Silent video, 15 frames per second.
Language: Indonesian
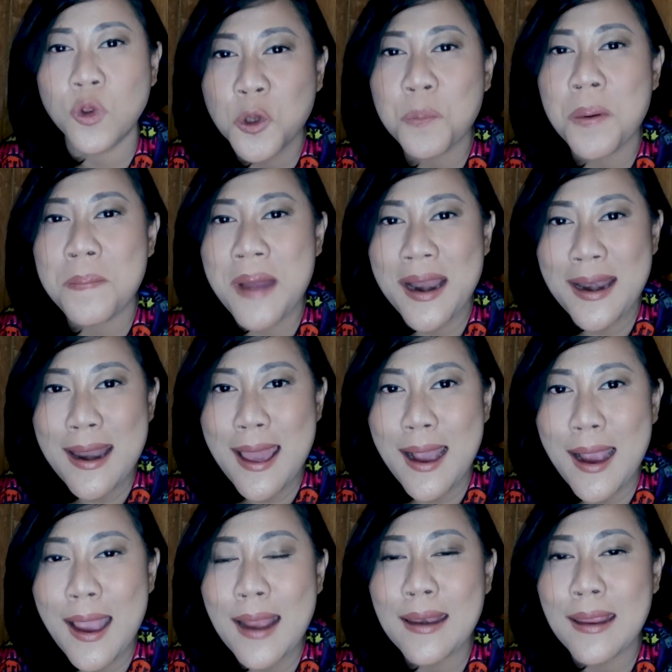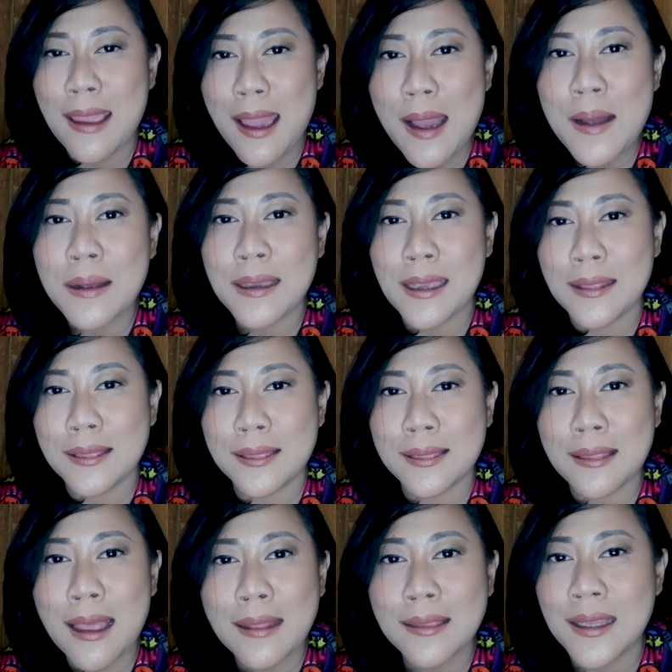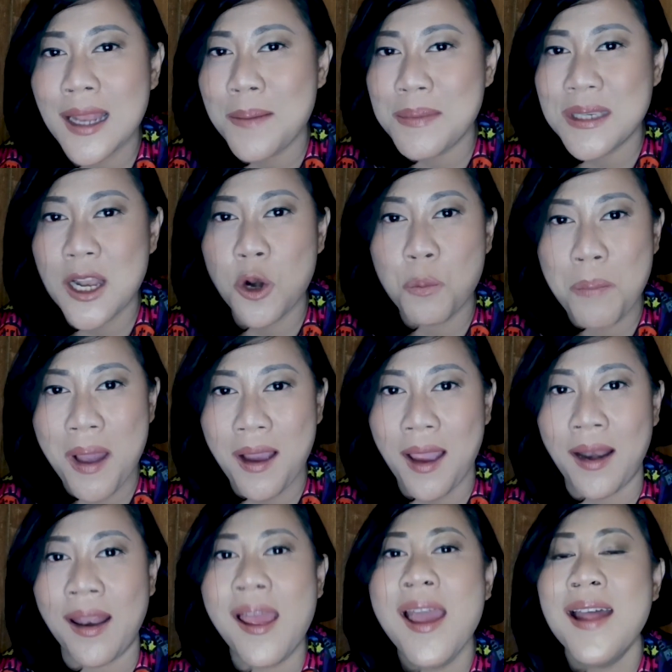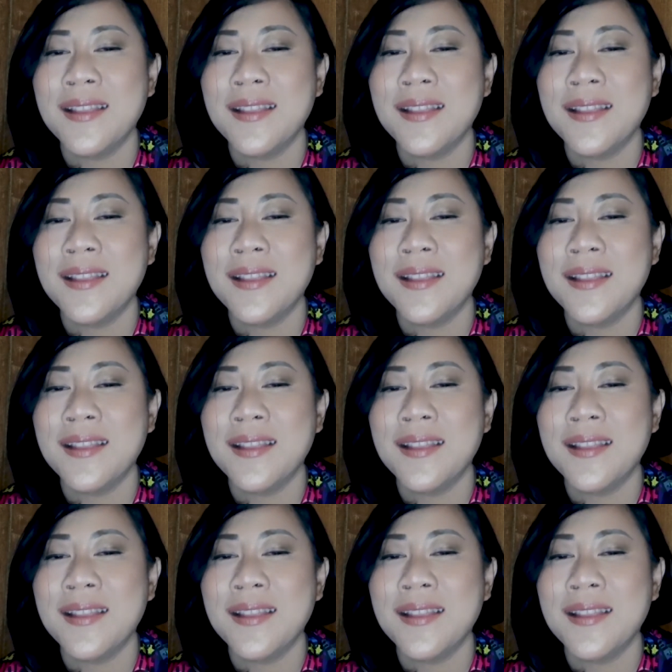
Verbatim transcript: untuk pemandangan yang kita tidak bisa lupakan.